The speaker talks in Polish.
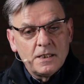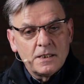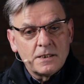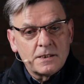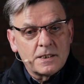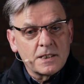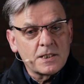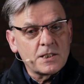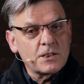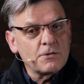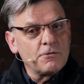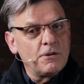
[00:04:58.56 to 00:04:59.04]

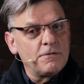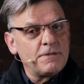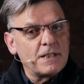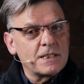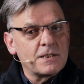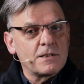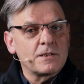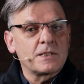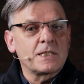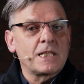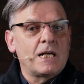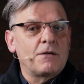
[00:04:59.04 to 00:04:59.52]
Te słowa
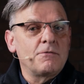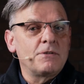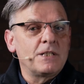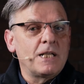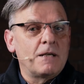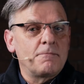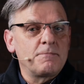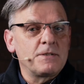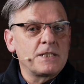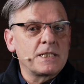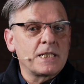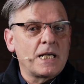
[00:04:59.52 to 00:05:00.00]
zostały
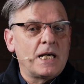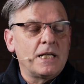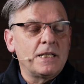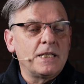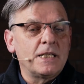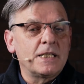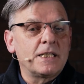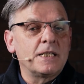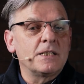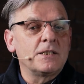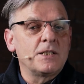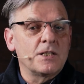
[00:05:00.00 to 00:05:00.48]

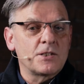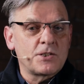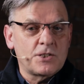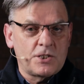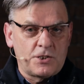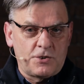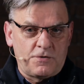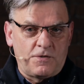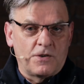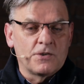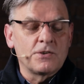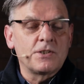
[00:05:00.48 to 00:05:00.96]
napisane, kiedy
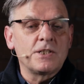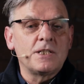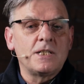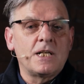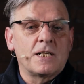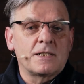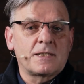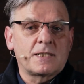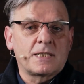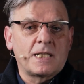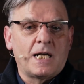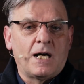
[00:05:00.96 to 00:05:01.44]
jeszcze
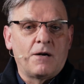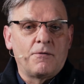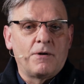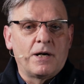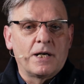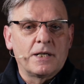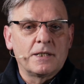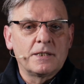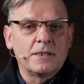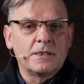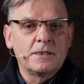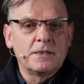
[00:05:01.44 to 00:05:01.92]
świątynia
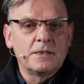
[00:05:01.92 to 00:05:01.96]
stała,